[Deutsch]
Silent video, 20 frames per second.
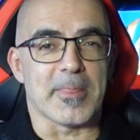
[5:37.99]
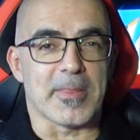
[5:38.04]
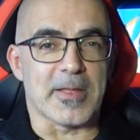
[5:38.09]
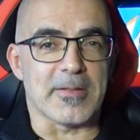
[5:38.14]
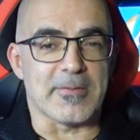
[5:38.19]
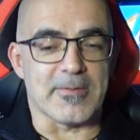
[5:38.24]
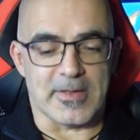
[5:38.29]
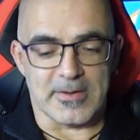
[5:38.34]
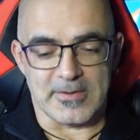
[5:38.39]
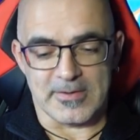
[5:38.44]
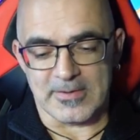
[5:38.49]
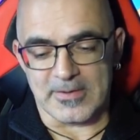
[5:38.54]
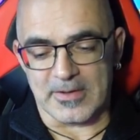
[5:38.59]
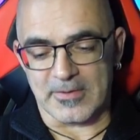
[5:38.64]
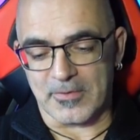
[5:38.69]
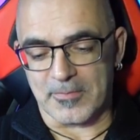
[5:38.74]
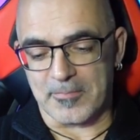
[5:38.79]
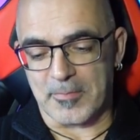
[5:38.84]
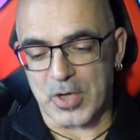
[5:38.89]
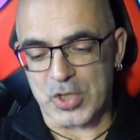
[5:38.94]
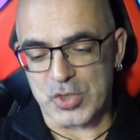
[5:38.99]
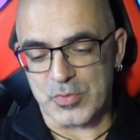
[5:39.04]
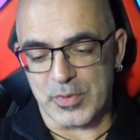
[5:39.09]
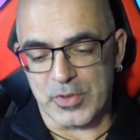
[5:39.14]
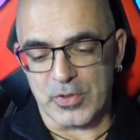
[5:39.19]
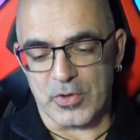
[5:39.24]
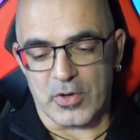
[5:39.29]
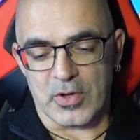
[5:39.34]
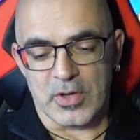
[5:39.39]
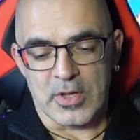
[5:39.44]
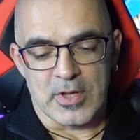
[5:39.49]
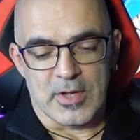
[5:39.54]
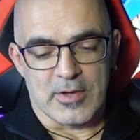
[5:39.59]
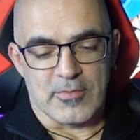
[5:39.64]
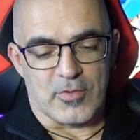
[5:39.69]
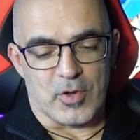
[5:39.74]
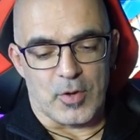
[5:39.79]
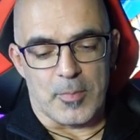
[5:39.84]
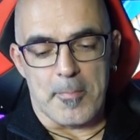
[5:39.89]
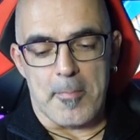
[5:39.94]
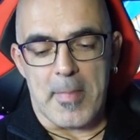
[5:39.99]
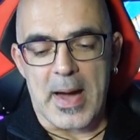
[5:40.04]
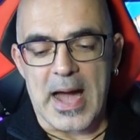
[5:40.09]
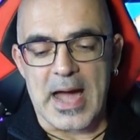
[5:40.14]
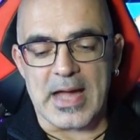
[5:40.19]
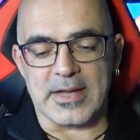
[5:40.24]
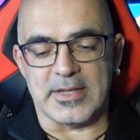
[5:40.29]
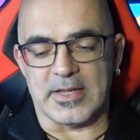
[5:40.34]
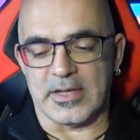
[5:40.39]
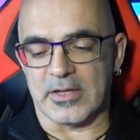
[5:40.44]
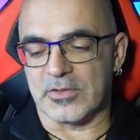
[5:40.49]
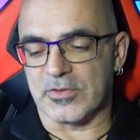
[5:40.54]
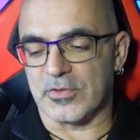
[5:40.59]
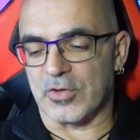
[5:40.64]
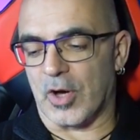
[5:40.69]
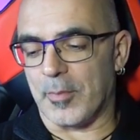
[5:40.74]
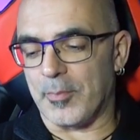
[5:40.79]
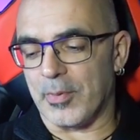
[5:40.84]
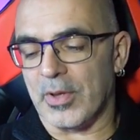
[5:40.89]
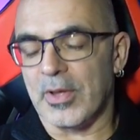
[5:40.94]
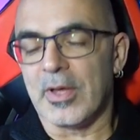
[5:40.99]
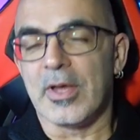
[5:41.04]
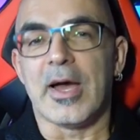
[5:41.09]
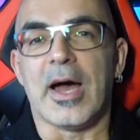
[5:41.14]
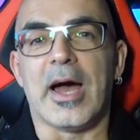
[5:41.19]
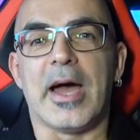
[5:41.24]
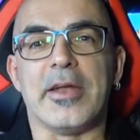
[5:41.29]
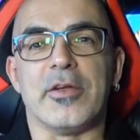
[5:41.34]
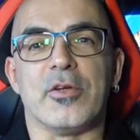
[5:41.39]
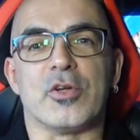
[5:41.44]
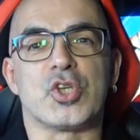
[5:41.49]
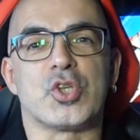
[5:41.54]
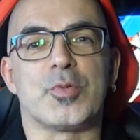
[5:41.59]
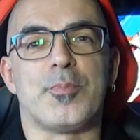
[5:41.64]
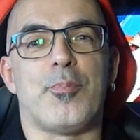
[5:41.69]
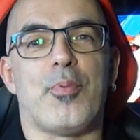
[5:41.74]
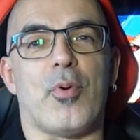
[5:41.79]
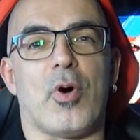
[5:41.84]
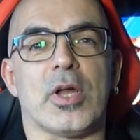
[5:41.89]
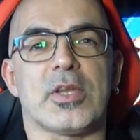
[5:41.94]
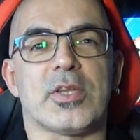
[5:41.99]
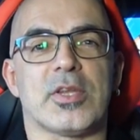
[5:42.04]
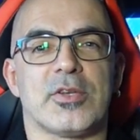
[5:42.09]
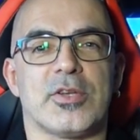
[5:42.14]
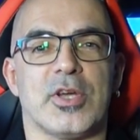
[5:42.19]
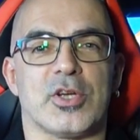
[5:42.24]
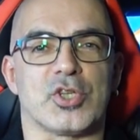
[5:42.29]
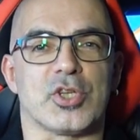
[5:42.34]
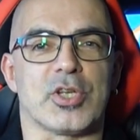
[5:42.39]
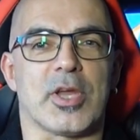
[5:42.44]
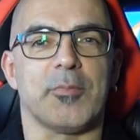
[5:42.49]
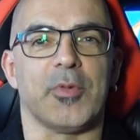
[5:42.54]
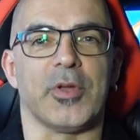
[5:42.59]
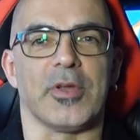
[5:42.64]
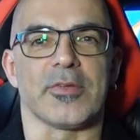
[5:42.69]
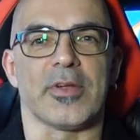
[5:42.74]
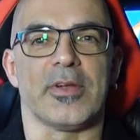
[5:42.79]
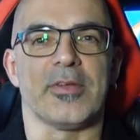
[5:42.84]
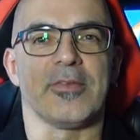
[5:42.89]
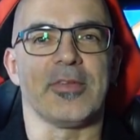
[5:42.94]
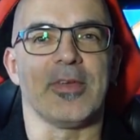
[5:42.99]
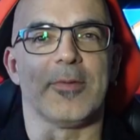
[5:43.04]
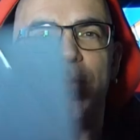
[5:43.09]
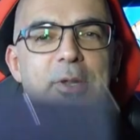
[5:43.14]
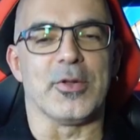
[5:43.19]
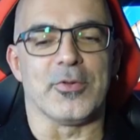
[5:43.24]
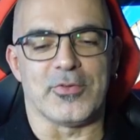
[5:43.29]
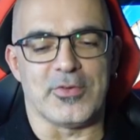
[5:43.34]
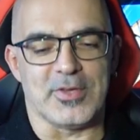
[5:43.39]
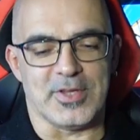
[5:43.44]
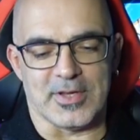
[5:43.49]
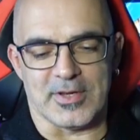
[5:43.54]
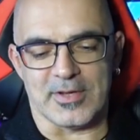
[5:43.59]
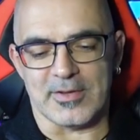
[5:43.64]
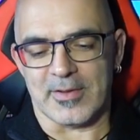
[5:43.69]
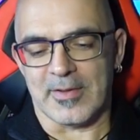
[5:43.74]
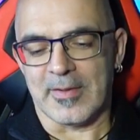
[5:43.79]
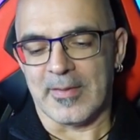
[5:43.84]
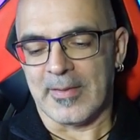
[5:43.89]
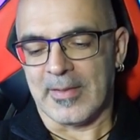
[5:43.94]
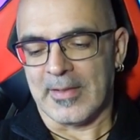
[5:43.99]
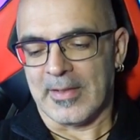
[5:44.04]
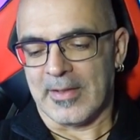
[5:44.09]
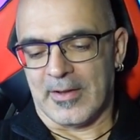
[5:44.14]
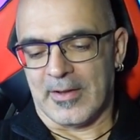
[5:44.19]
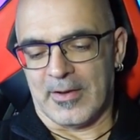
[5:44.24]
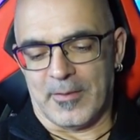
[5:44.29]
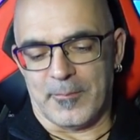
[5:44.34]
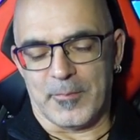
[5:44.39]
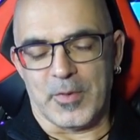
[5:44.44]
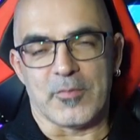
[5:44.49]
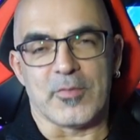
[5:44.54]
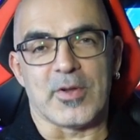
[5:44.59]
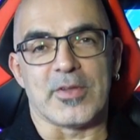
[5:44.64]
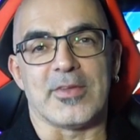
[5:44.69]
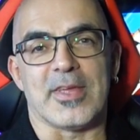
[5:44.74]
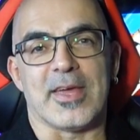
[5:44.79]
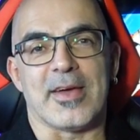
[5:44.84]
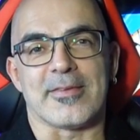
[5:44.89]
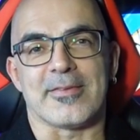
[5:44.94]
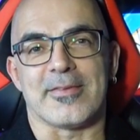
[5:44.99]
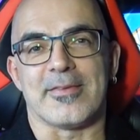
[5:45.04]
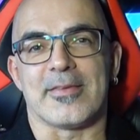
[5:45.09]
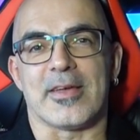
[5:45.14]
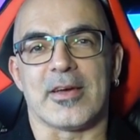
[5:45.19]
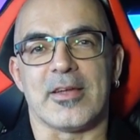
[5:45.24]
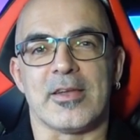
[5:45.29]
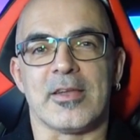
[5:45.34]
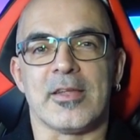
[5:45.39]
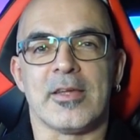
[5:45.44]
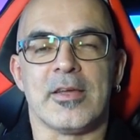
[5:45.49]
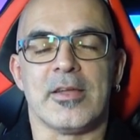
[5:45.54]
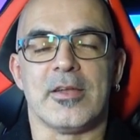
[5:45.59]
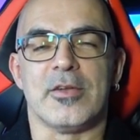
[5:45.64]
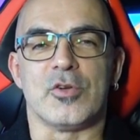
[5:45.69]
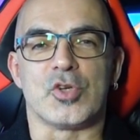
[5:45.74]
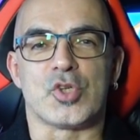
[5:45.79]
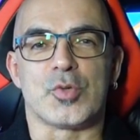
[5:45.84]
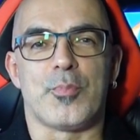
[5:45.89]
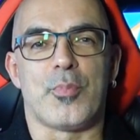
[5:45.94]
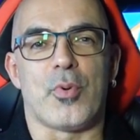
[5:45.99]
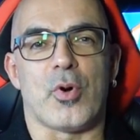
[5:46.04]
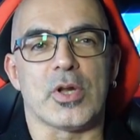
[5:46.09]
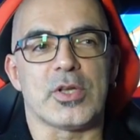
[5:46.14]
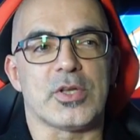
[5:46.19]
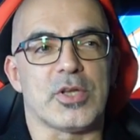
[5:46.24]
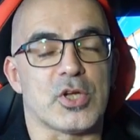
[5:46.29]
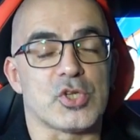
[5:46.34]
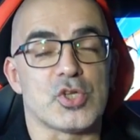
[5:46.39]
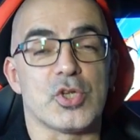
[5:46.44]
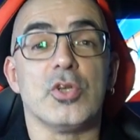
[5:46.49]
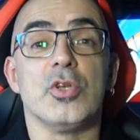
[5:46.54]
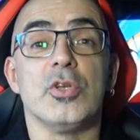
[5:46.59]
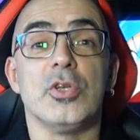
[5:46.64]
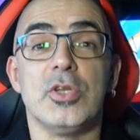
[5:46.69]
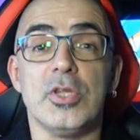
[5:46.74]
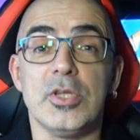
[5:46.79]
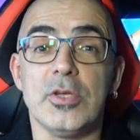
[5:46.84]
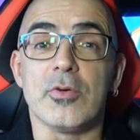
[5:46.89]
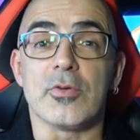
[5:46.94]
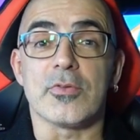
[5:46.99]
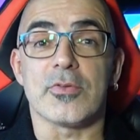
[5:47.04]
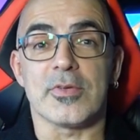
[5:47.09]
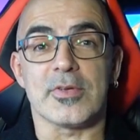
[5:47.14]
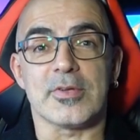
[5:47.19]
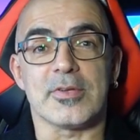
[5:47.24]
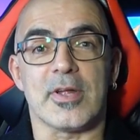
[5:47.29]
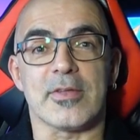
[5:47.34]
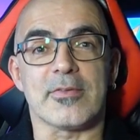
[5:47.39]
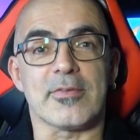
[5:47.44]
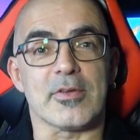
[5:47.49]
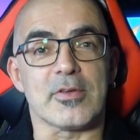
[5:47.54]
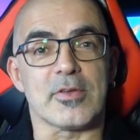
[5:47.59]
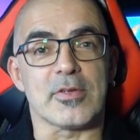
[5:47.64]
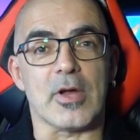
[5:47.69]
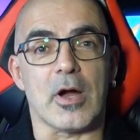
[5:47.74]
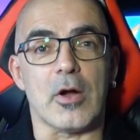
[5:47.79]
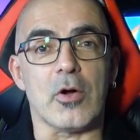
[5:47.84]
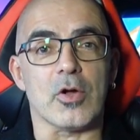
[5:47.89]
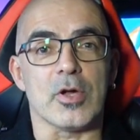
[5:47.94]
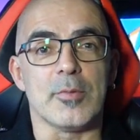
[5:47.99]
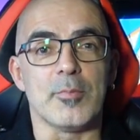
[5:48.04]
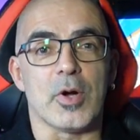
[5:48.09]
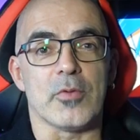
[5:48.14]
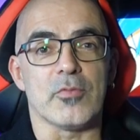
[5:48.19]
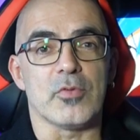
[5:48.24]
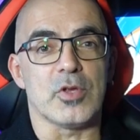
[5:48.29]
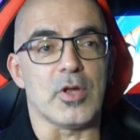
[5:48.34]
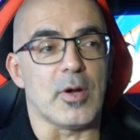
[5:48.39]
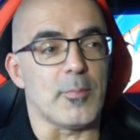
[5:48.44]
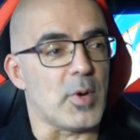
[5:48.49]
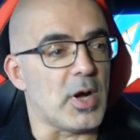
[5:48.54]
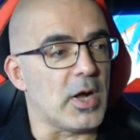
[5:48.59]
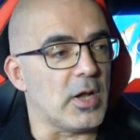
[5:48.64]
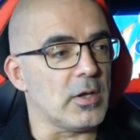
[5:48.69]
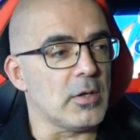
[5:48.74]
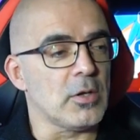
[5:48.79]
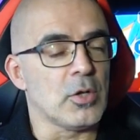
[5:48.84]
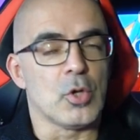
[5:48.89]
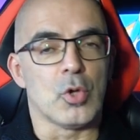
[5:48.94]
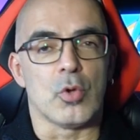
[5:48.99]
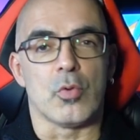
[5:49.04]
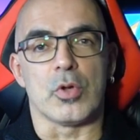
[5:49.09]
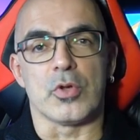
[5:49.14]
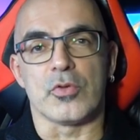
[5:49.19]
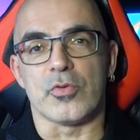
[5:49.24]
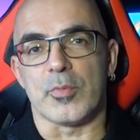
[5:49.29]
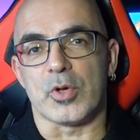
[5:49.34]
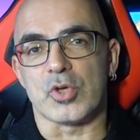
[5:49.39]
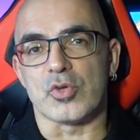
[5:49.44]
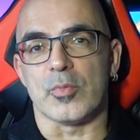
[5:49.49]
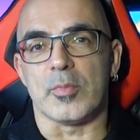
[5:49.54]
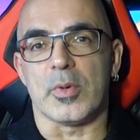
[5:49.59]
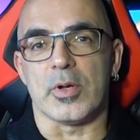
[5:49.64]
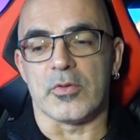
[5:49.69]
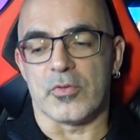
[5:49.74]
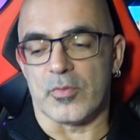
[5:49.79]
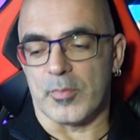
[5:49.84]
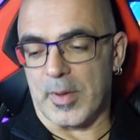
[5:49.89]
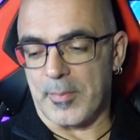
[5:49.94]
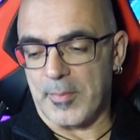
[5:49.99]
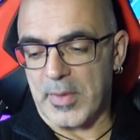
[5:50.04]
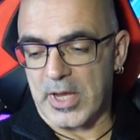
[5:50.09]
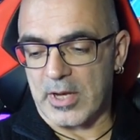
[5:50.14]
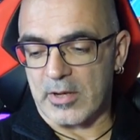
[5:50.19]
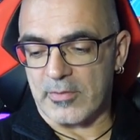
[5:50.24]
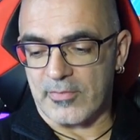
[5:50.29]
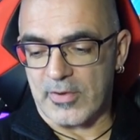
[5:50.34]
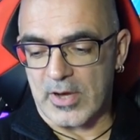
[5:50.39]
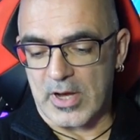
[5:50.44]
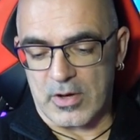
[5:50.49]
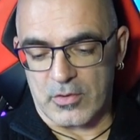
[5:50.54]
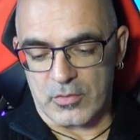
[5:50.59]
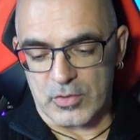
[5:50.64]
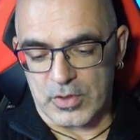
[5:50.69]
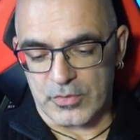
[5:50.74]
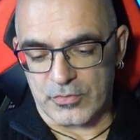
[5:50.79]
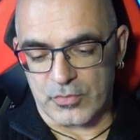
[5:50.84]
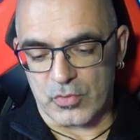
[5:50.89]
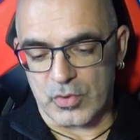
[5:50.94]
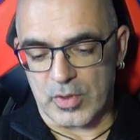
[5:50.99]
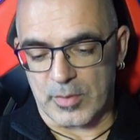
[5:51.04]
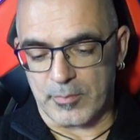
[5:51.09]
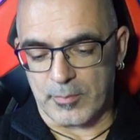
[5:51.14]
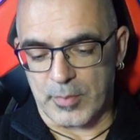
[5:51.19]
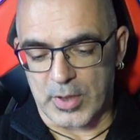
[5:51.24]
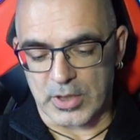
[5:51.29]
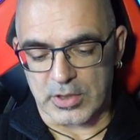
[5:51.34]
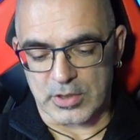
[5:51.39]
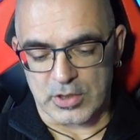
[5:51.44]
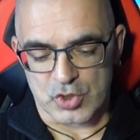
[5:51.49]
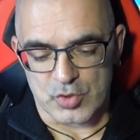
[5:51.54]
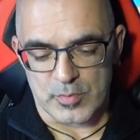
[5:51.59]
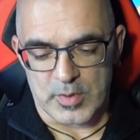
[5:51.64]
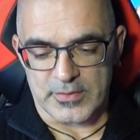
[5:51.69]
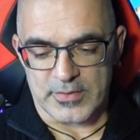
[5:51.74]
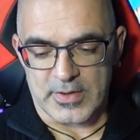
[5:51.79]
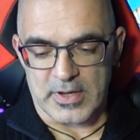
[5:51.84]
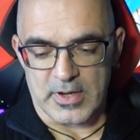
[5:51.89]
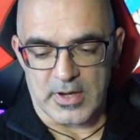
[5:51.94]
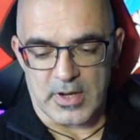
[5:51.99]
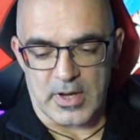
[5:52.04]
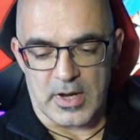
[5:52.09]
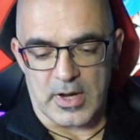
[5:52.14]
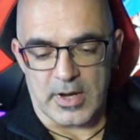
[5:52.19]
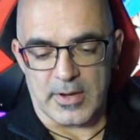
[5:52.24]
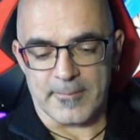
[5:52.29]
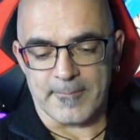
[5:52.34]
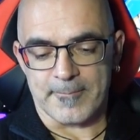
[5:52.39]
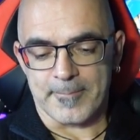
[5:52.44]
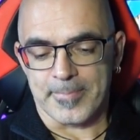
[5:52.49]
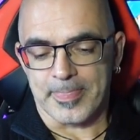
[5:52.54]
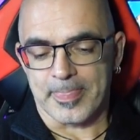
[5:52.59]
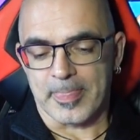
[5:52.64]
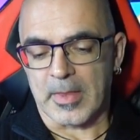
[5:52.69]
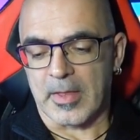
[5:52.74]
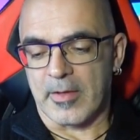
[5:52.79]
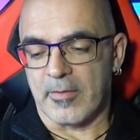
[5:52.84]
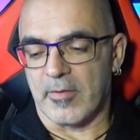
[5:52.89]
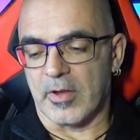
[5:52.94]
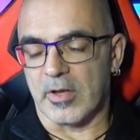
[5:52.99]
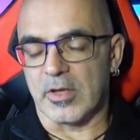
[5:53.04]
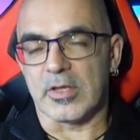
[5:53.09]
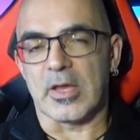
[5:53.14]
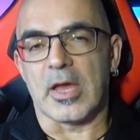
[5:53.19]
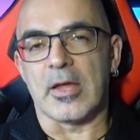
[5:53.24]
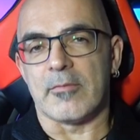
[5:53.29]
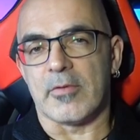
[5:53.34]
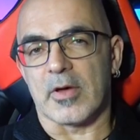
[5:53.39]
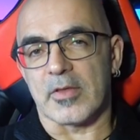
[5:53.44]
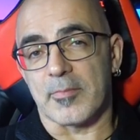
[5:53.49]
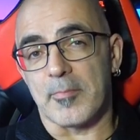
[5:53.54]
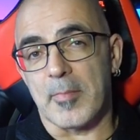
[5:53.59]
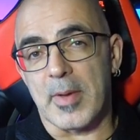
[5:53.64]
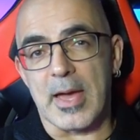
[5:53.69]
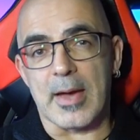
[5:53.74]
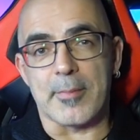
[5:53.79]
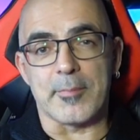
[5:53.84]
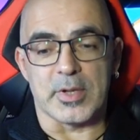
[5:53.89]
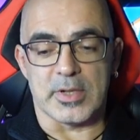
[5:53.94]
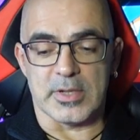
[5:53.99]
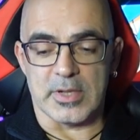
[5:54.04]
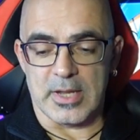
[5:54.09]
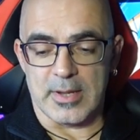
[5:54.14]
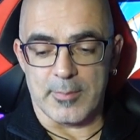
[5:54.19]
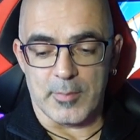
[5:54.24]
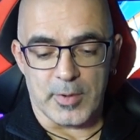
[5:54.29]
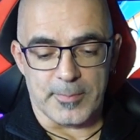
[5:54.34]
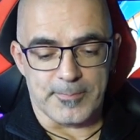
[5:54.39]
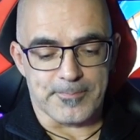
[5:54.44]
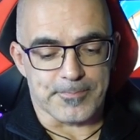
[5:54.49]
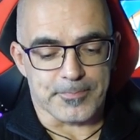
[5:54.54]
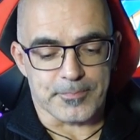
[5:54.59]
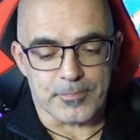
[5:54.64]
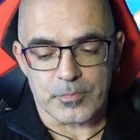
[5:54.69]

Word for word: Jetzt hätte ich dann zum Beispiel noch von Top eine Sporttasche. Wir hatten das alles hier mal notiert. Ähm, jedenfalls die ersten Sachen. Eine Sporttasche, die nutze ich tatsächlich auch immer wieder mal. Wenn ich zum Beispiel mal zu meinem Mädel fahre oder so, dann packe ich da schon mal Sachen rein. Wenn ich etwas mehr mitnehme.